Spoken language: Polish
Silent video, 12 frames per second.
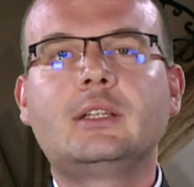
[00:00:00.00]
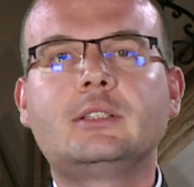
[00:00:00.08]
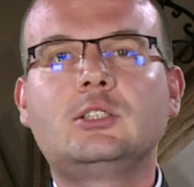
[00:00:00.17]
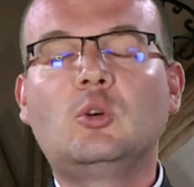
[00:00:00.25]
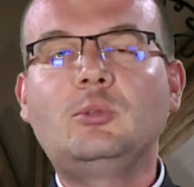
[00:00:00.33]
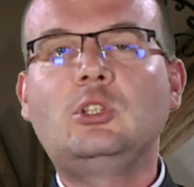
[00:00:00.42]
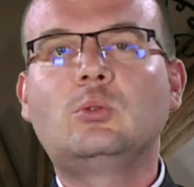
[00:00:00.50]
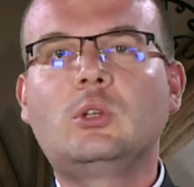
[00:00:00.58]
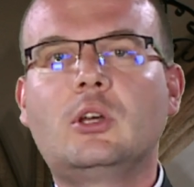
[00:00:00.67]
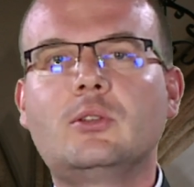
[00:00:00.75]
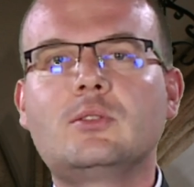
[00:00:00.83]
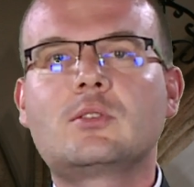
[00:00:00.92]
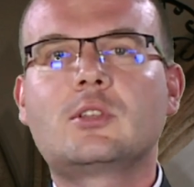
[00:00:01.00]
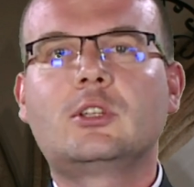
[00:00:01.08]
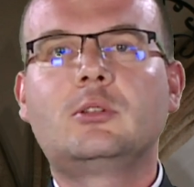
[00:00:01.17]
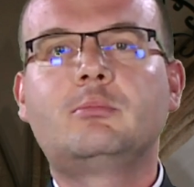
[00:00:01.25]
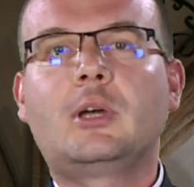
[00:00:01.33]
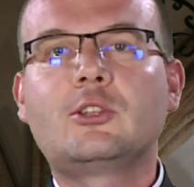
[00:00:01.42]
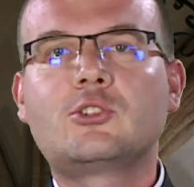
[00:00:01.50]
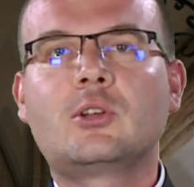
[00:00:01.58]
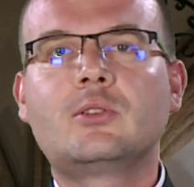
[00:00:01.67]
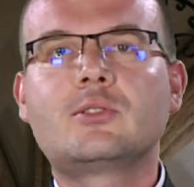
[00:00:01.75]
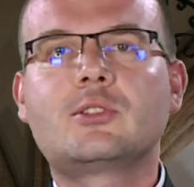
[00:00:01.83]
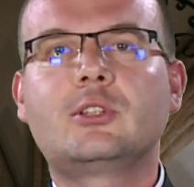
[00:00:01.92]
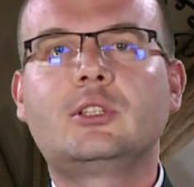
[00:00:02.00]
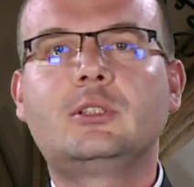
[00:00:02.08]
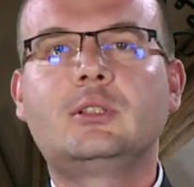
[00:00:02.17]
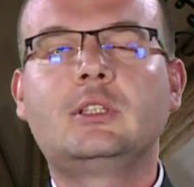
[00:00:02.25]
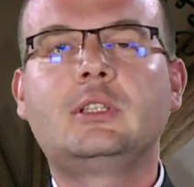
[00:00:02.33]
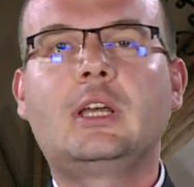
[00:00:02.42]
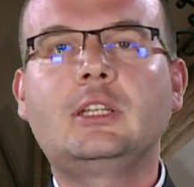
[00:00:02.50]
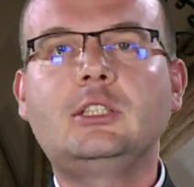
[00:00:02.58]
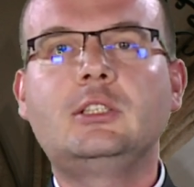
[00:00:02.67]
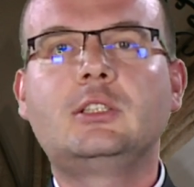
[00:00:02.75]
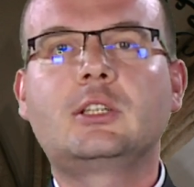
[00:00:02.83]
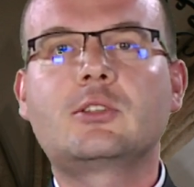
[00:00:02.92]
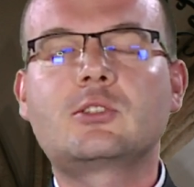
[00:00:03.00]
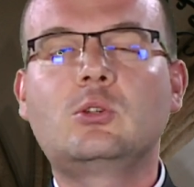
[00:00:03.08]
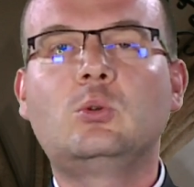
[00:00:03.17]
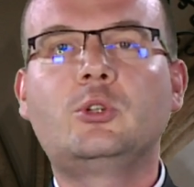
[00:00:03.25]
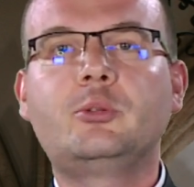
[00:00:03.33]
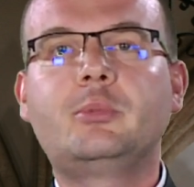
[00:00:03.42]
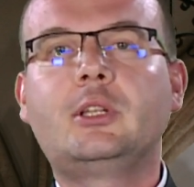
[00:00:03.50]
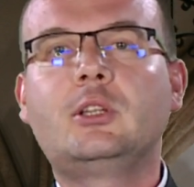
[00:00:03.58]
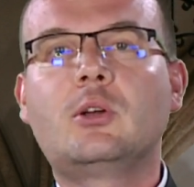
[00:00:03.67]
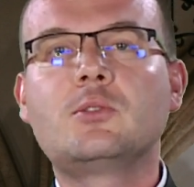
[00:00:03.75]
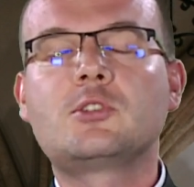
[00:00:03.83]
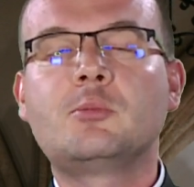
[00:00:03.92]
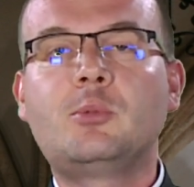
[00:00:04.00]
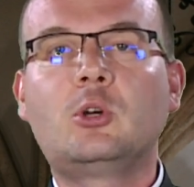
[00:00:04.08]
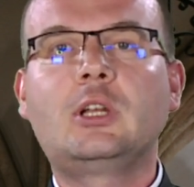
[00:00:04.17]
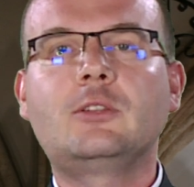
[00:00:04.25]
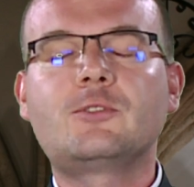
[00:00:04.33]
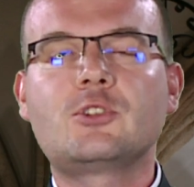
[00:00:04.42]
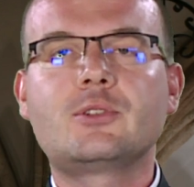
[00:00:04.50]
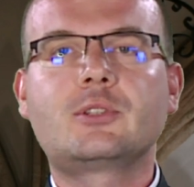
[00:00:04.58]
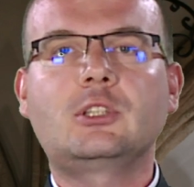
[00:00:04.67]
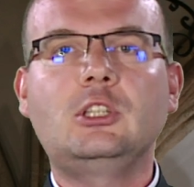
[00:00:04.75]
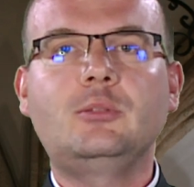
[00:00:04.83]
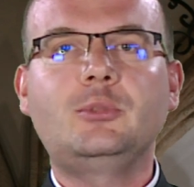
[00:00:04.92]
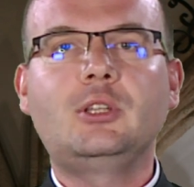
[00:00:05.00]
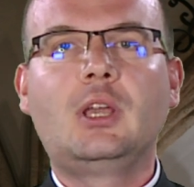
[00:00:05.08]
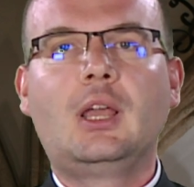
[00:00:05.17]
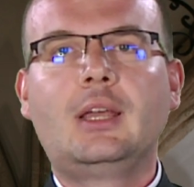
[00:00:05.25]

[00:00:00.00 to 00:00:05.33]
dominujący, patrzący na innych z góry, będący ponad wszystkimi.